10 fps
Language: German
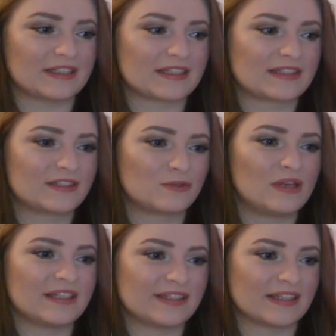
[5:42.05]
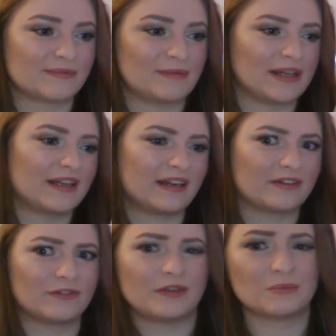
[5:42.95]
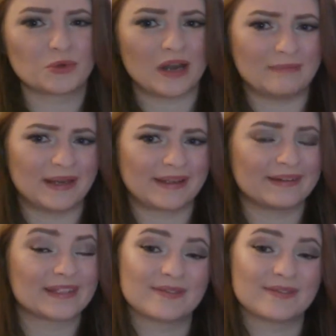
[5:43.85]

dass es zulässt, dass mich meine Gedanken von dem Buch ablenken.